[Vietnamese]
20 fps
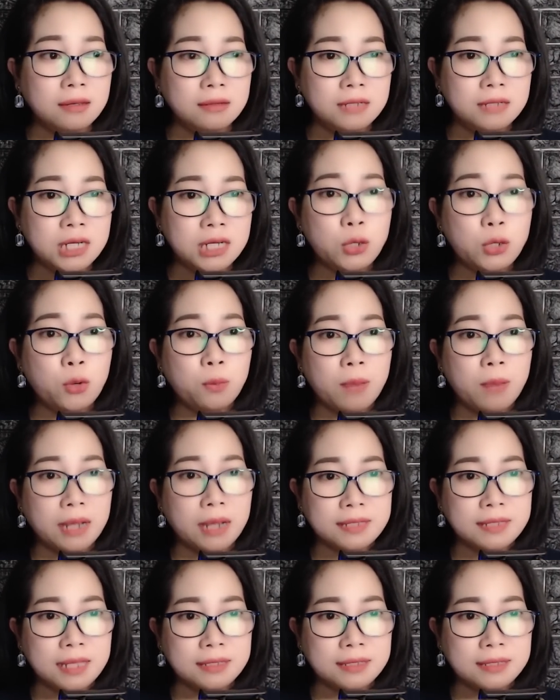trên khuôn mặt
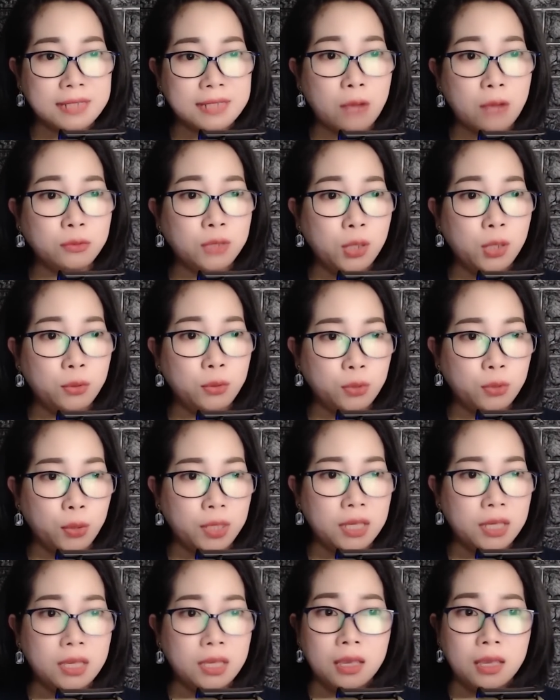xanh xao tiều
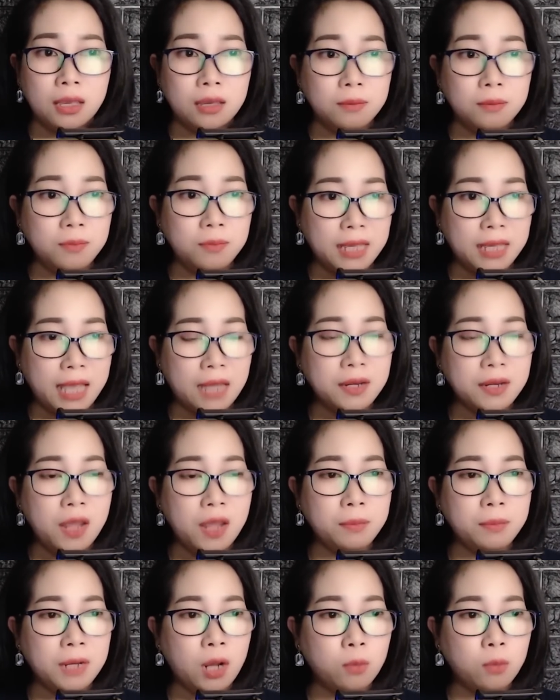tụy vì cả
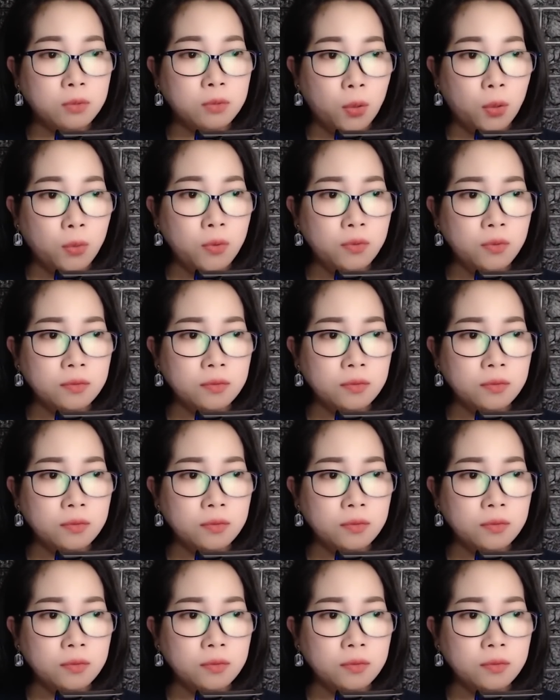đêm không ngủ.